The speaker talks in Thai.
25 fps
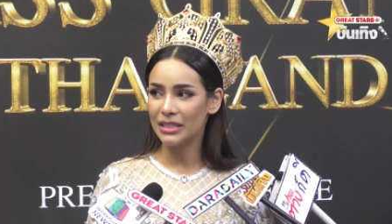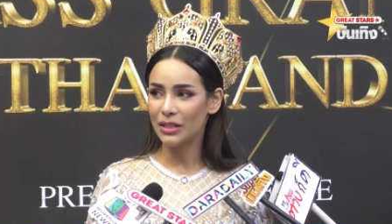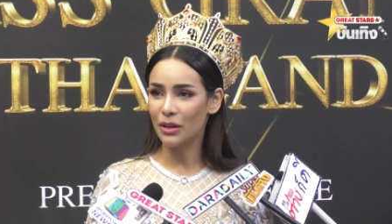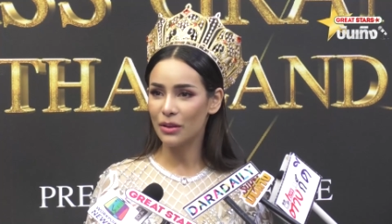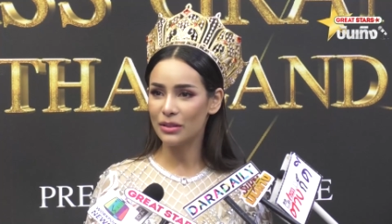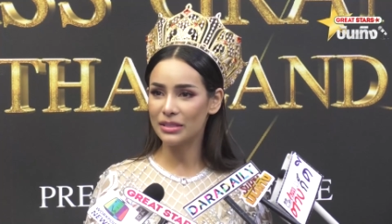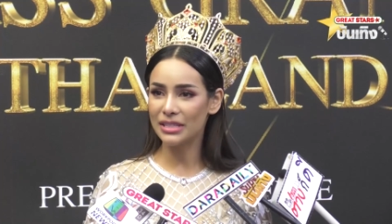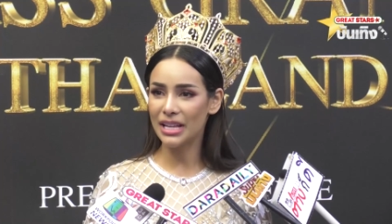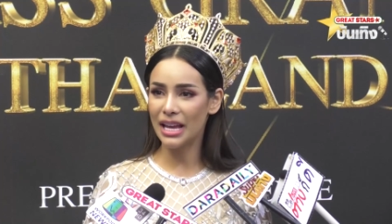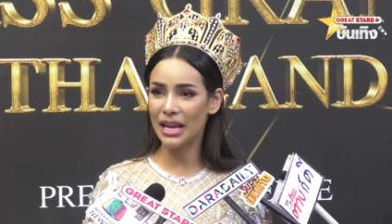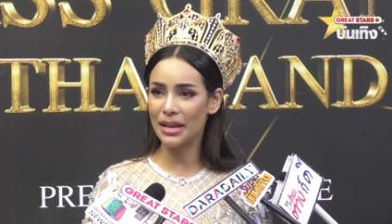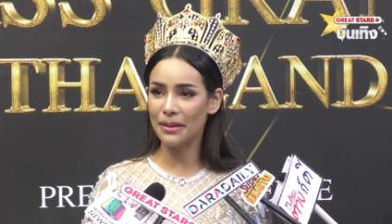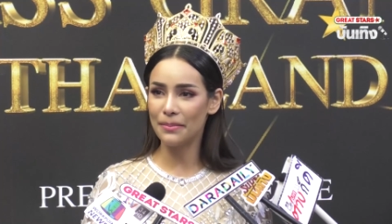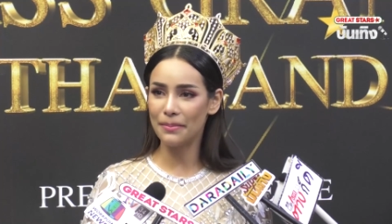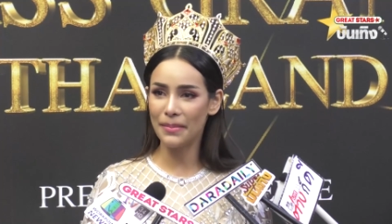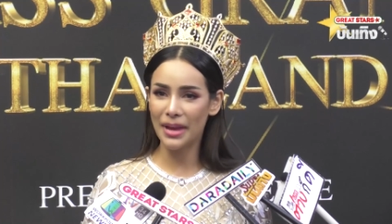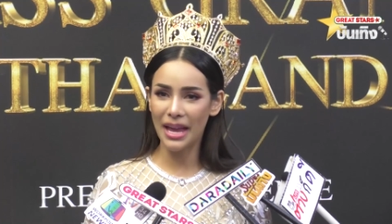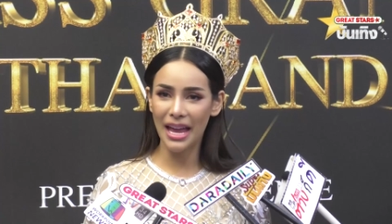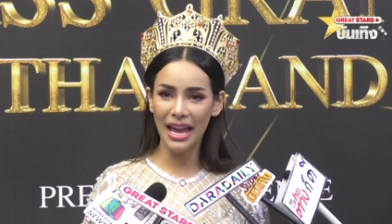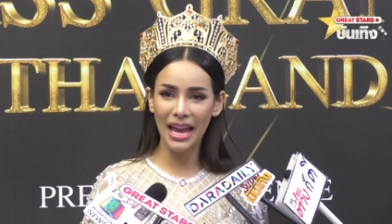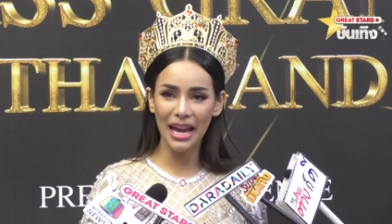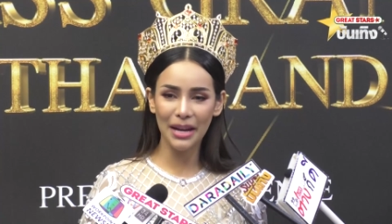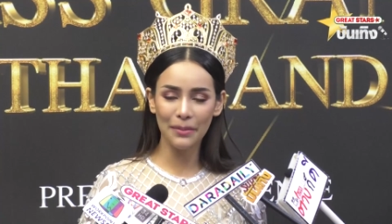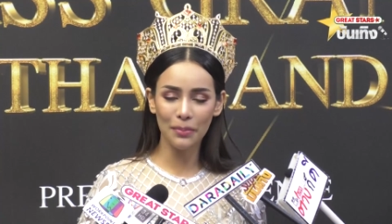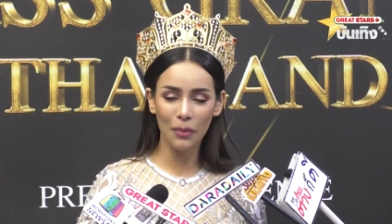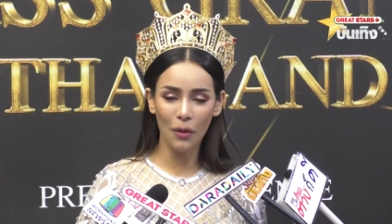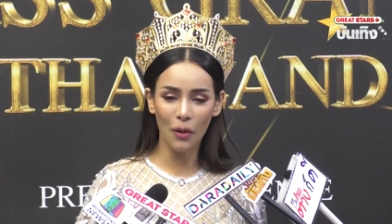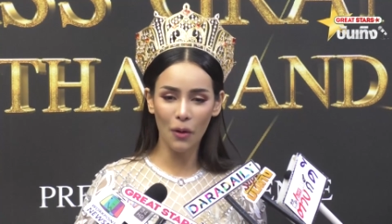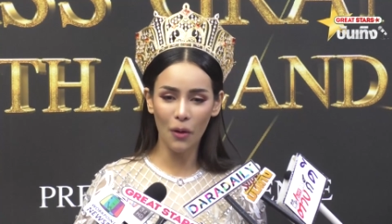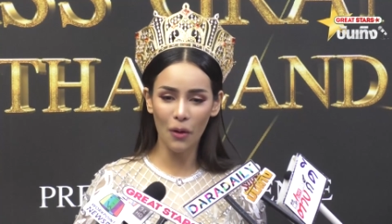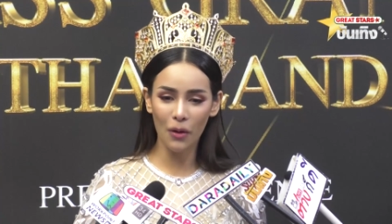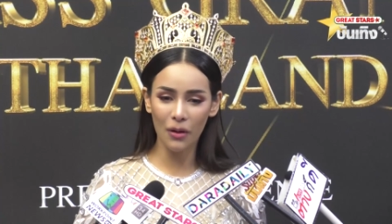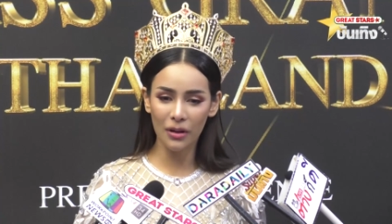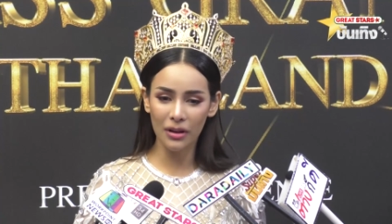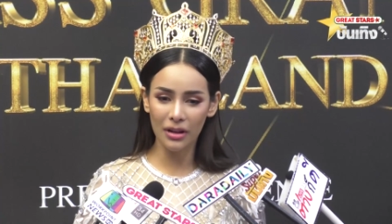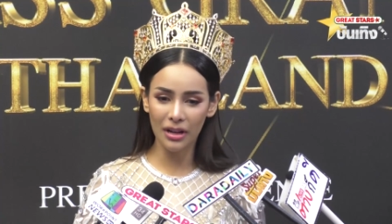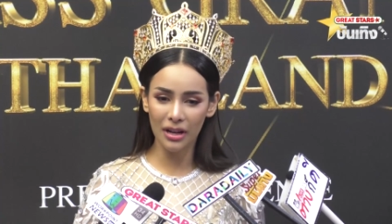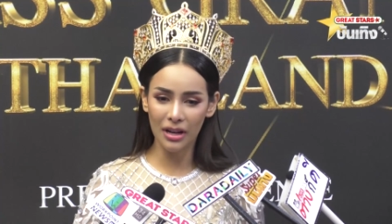ต้องใส่แมสพ
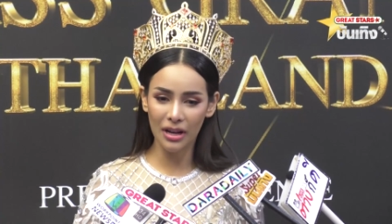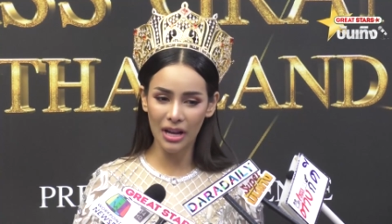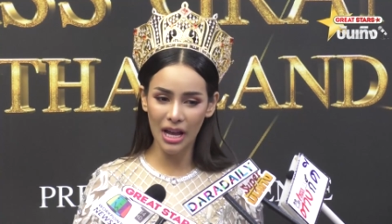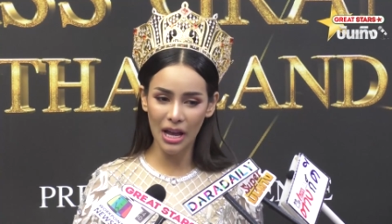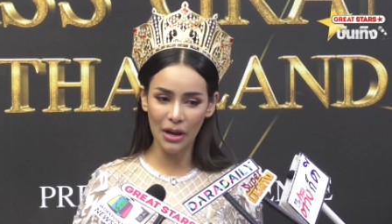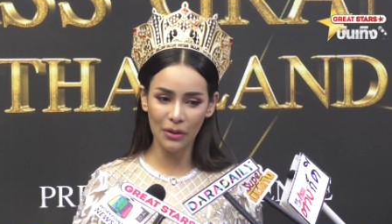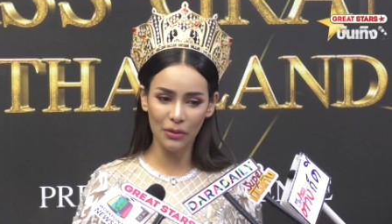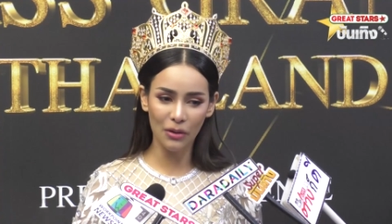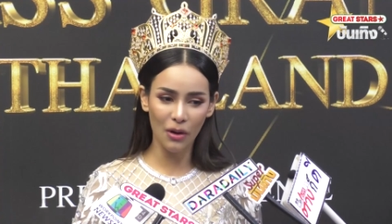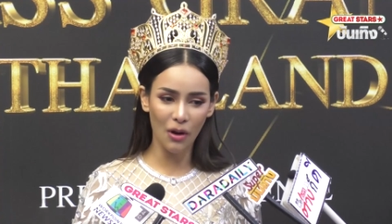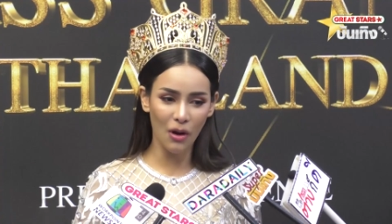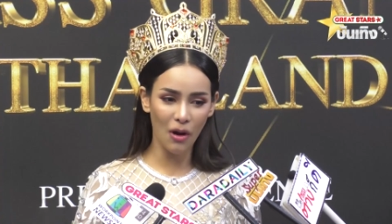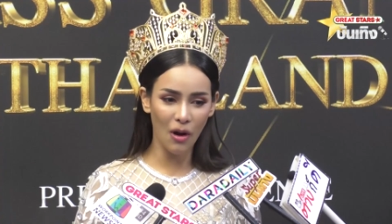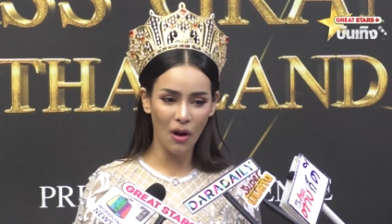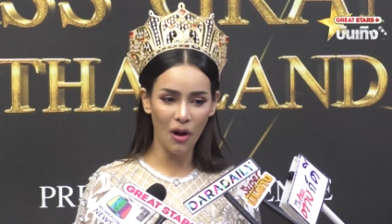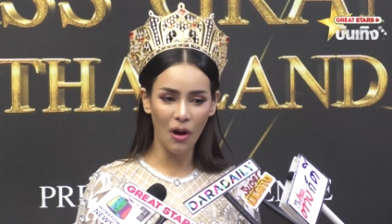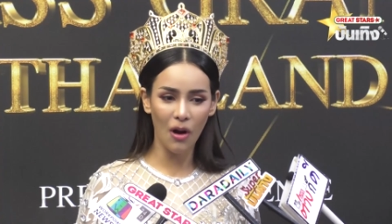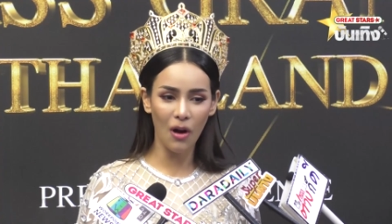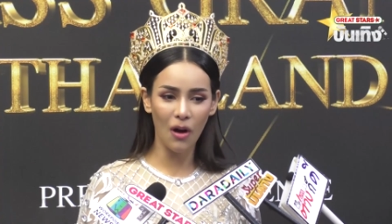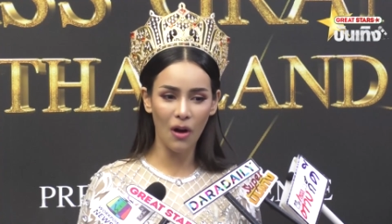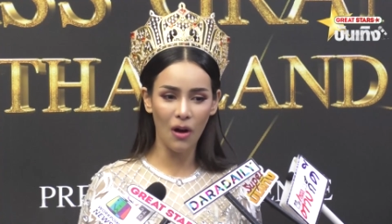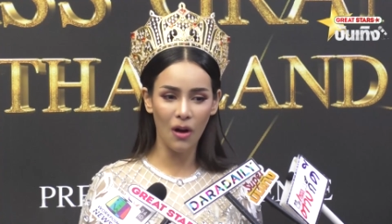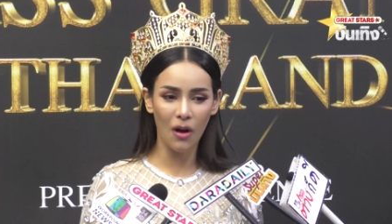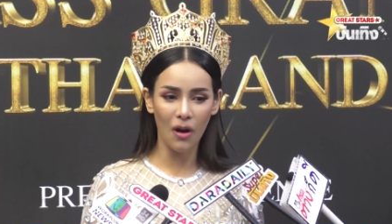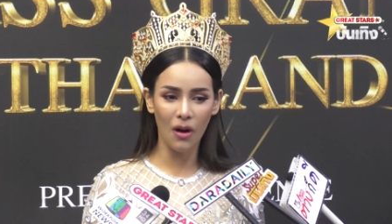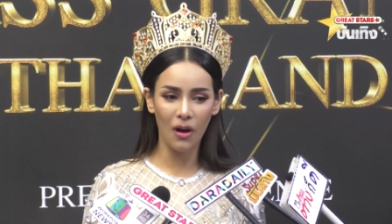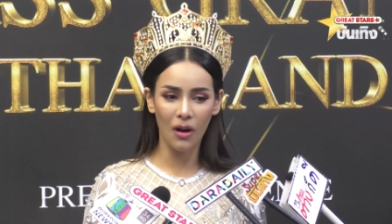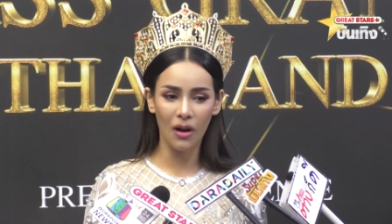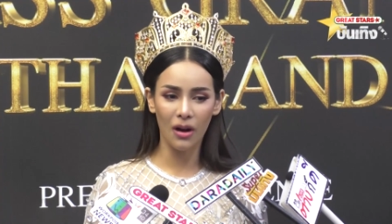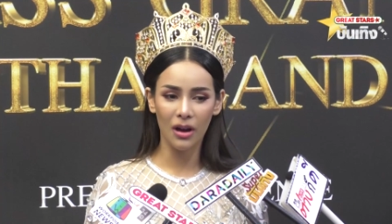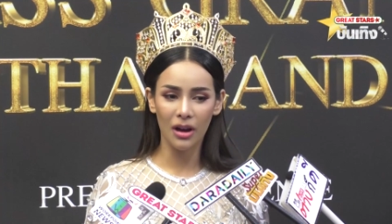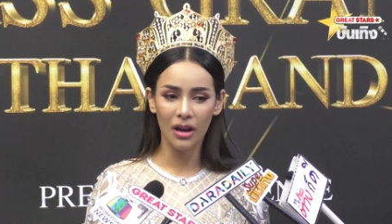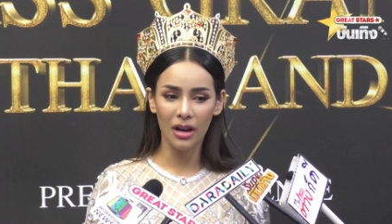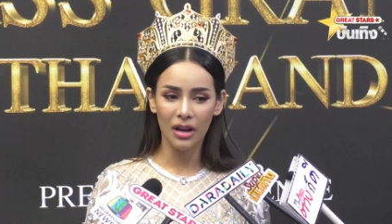กเอ่อแอลกอฮอล์